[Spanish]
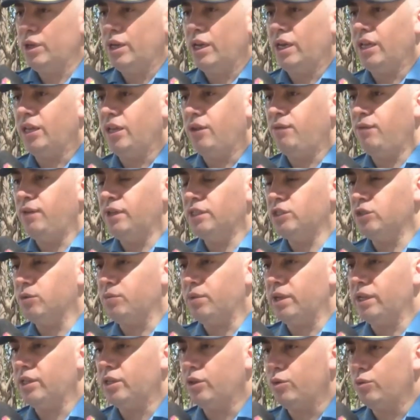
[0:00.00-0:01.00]
edificio
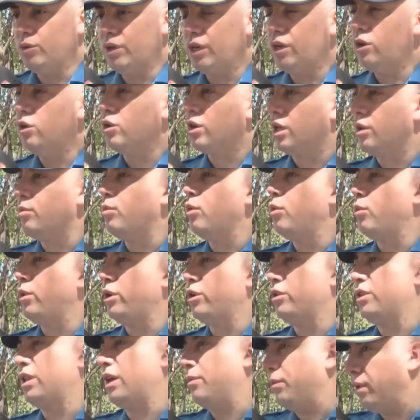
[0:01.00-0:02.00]
para el tribunal, lo que es muy
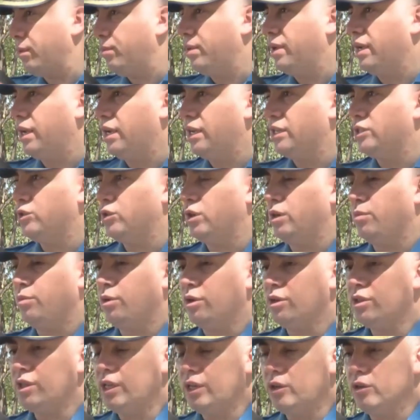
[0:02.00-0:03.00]
bueno también para la ciudad de
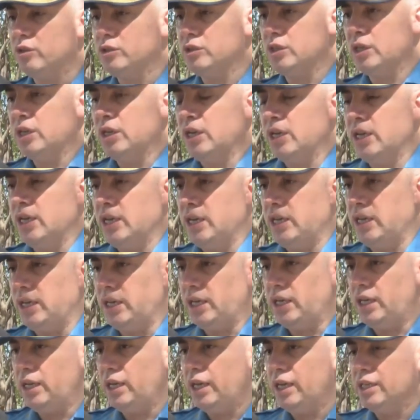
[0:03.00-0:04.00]
Morteros,
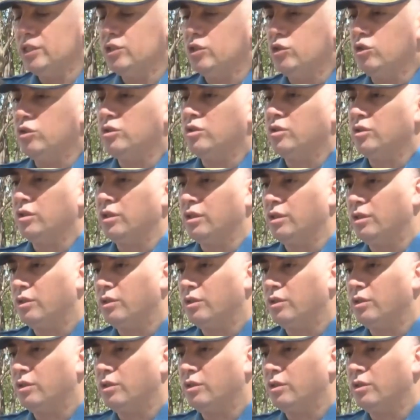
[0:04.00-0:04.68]
y eso nos,